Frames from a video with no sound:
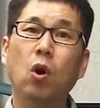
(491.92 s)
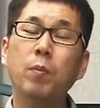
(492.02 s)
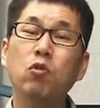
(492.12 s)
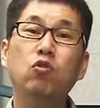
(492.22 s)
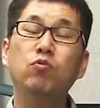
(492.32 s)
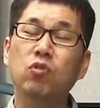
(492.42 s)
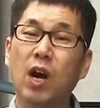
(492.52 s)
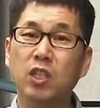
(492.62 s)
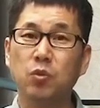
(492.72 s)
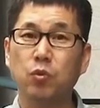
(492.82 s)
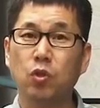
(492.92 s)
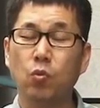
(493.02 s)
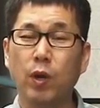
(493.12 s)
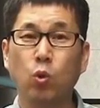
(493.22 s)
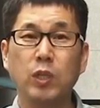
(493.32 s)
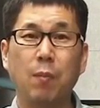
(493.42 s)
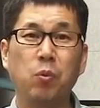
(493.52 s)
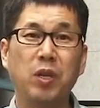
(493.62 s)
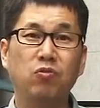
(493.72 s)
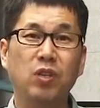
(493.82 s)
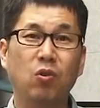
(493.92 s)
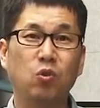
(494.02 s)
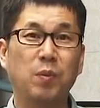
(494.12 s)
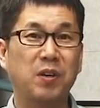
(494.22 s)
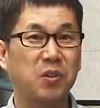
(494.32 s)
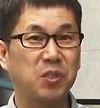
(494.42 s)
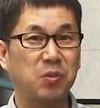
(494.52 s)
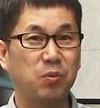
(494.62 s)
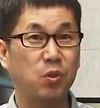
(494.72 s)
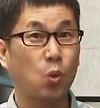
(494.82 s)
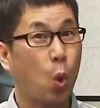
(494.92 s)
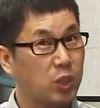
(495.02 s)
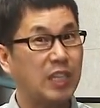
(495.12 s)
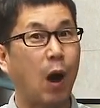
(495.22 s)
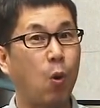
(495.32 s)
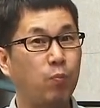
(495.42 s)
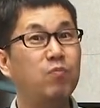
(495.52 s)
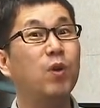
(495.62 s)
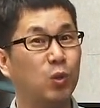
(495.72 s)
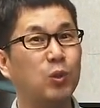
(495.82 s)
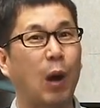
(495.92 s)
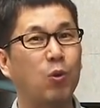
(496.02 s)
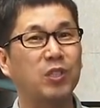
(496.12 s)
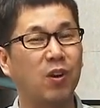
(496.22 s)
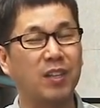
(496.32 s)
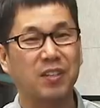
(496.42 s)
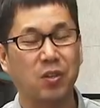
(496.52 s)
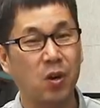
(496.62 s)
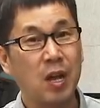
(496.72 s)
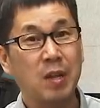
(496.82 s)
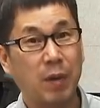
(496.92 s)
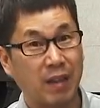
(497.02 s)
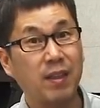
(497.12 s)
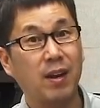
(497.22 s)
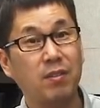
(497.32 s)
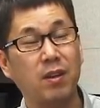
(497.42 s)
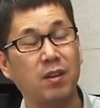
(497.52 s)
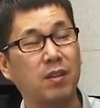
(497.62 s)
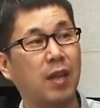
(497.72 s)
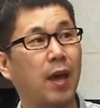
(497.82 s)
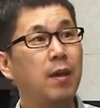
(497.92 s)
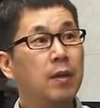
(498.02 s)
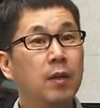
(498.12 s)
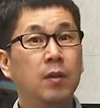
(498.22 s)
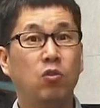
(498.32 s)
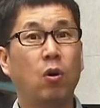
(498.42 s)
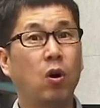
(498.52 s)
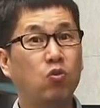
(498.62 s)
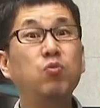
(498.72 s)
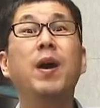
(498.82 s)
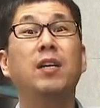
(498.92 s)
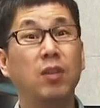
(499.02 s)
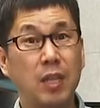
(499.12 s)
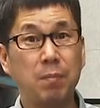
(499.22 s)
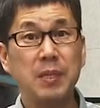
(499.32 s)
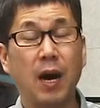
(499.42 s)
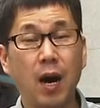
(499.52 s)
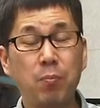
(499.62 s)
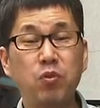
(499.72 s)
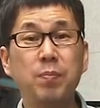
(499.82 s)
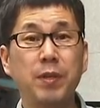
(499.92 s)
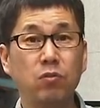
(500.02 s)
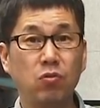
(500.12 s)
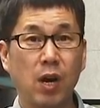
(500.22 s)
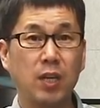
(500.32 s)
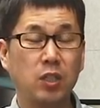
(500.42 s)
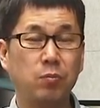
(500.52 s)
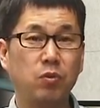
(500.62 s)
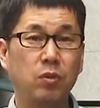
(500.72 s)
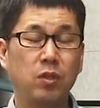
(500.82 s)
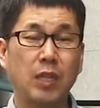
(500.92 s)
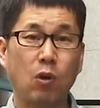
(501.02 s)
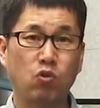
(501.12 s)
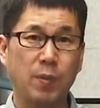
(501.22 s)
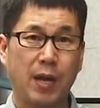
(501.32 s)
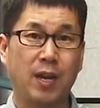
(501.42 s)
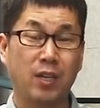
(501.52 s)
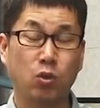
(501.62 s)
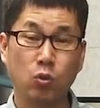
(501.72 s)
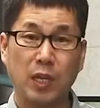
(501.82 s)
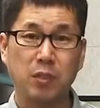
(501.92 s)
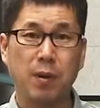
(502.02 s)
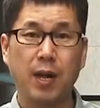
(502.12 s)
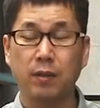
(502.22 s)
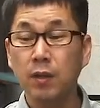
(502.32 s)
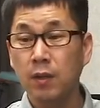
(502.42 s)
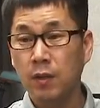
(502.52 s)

커미로금 수강하시는 분들, 왜 교재 안 보내주냐고 또 막 그러시는 분들, 또 혹시 나오, 분명히 또 나오실 것 같아서 안내를 해드리는데, 어, 구매하셔야 됩니다. 프리패스 수강하시는 분들은 따로 구매 안 하셔도 되지만,